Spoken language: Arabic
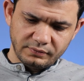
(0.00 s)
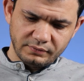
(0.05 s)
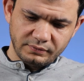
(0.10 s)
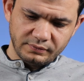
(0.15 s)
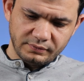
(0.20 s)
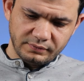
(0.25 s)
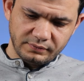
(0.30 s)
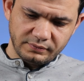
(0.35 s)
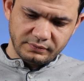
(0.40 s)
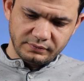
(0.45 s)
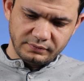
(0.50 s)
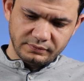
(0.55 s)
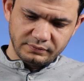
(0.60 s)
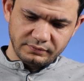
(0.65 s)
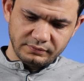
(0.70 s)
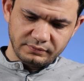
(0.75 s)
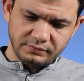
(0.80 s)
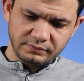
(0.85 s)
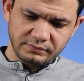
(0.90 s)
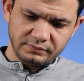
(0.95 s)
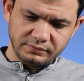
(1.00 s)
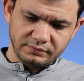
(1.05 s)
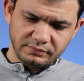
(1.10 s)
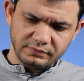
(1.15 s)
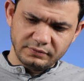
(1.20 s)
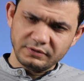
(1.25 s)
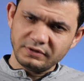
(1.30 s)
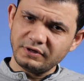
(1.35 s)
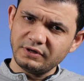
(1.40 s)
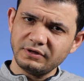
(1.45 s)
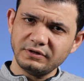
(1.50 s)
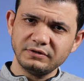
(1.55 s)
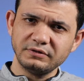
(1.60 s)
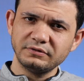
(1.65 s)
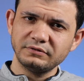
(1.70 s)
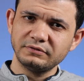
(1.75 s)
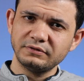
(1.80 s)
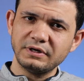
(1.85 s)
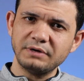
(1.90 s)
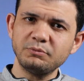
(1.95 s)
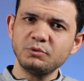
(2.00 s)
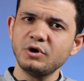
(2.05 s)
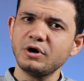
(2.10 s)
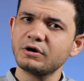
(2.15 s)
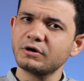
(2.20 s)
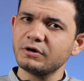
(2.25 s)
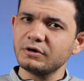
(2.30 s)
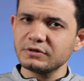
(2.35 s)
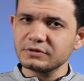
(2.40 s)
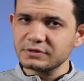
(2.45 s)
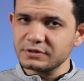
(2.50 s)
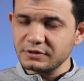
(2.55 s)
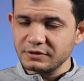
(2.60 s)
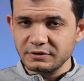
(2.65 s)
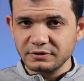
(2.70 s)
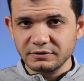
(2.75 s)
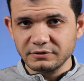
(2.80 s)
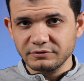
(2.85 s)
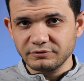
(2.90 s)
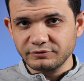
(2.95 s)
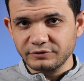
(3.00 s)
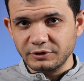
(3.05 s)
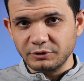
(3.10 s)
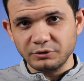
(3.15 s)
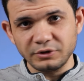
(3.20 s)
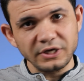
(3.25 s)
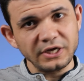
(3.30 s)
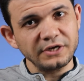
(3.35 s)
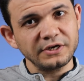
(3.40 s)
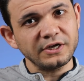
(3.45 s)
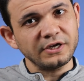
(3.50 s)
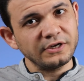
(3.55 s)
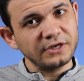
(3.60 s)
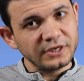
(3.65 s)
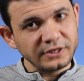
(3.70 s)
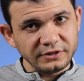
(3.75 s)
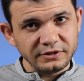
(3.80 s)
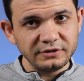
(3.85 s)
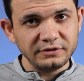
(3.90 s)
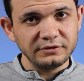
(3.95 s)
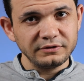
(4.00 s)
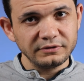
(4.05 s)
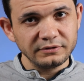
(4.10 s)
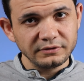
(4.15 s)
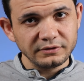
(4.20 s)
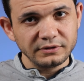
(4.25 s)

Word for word: ابوها قاسي اه ابوها قاسي فيقول لها انا حنين